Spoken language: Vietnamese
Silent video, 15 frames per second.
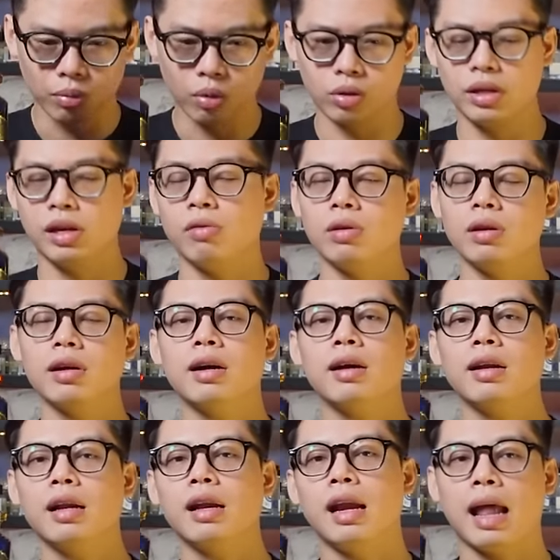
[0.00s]
một điều
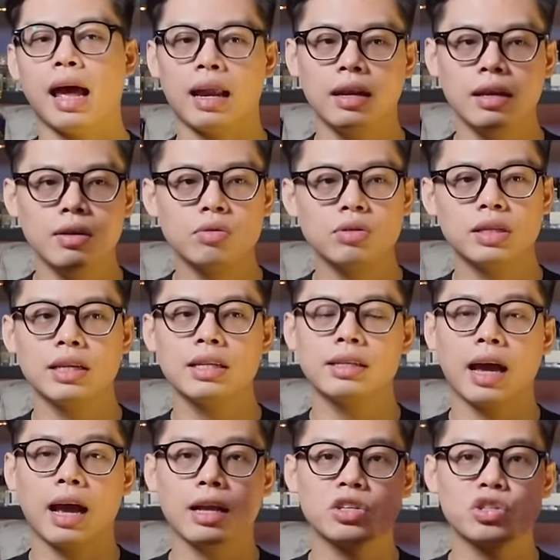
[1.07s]
nữa là lưu trên
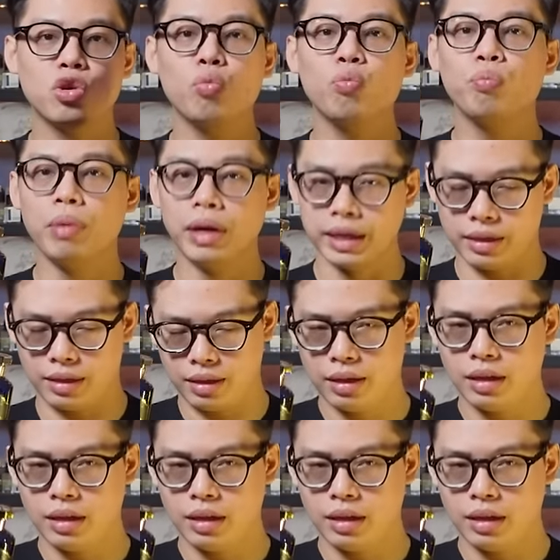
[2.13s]
da trung bình